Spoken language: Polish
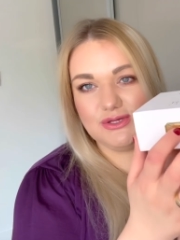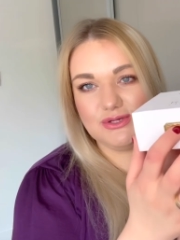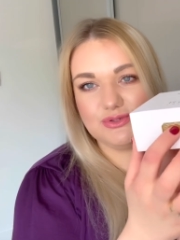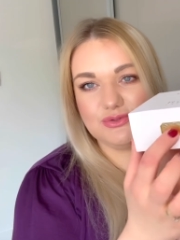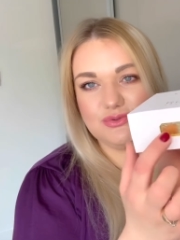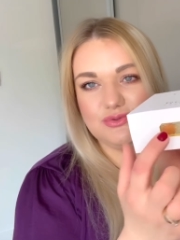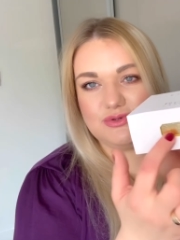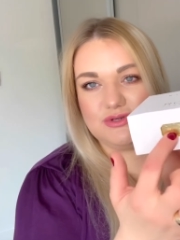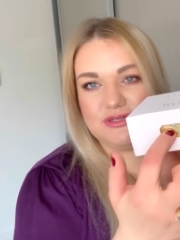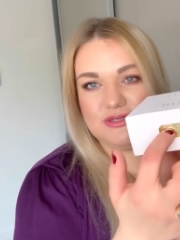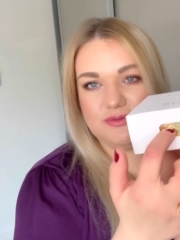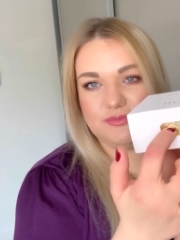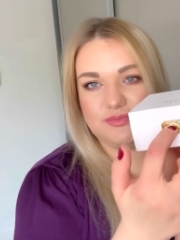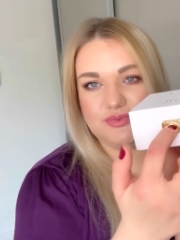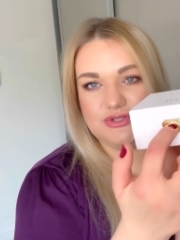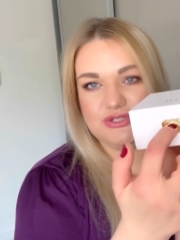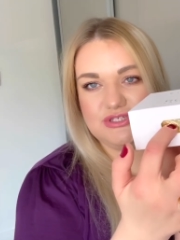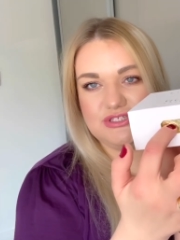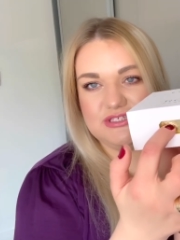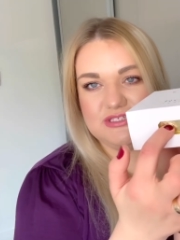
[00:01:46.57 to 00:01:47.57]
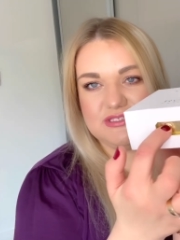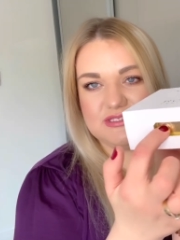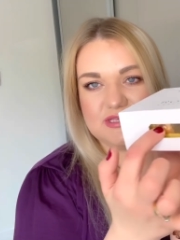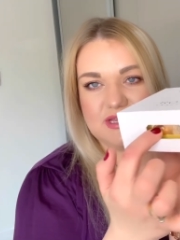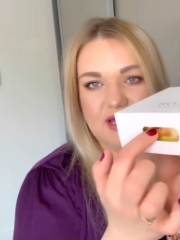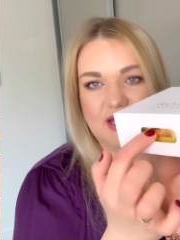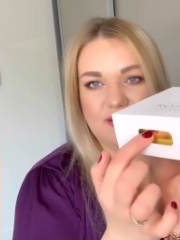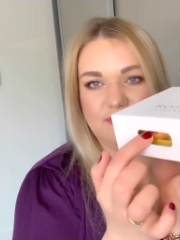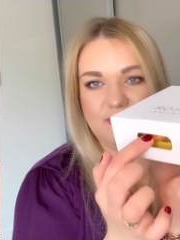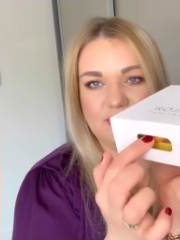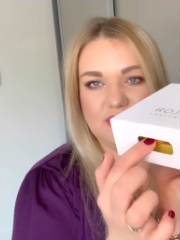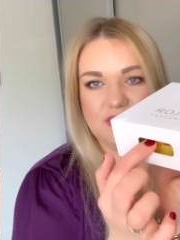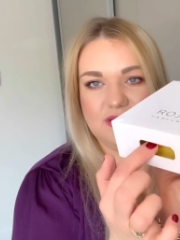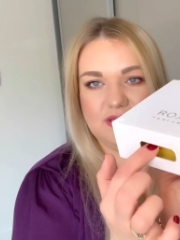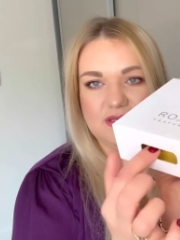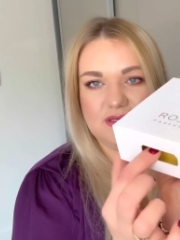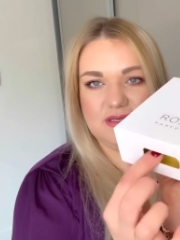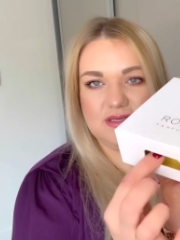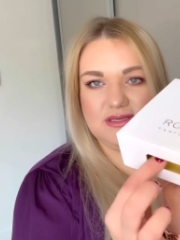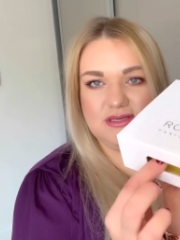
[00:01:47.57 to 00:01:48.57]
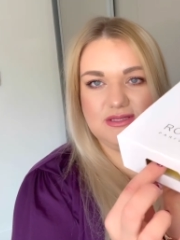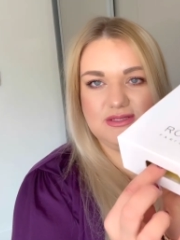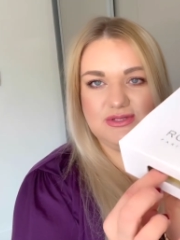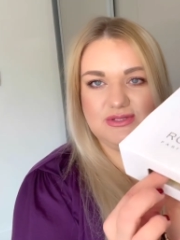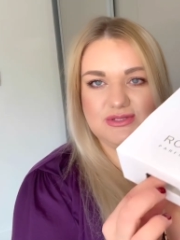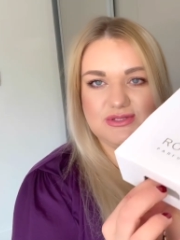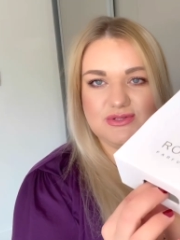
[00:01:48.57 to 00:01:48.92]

który przyciskamy i